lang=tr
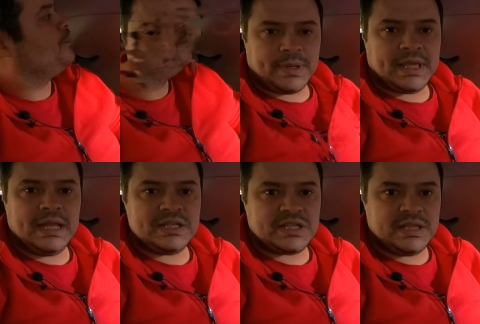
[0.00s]
O zaman
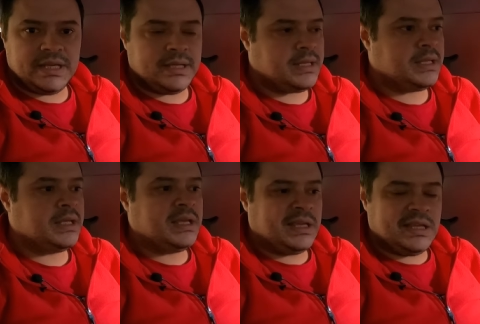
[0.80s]
gelin şimdi
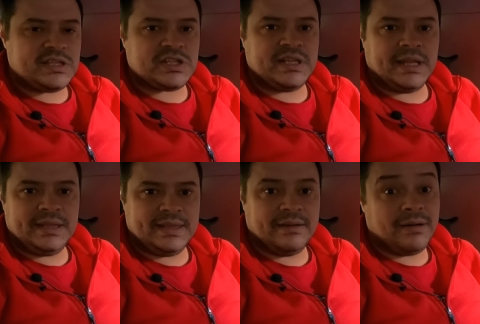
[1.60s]

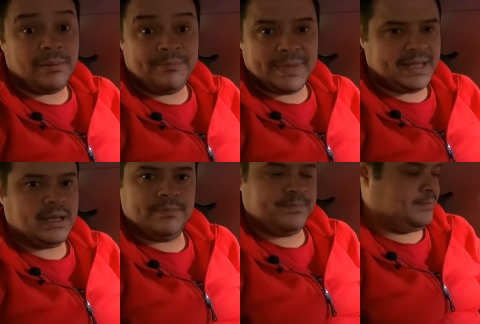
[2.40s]
içinden devam
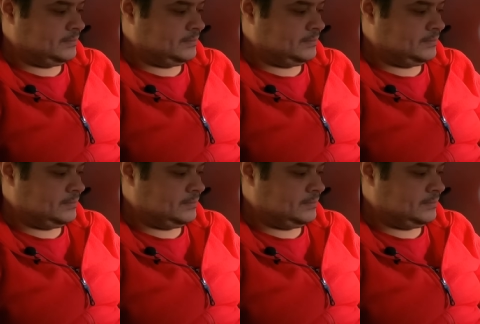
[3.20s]
edelim.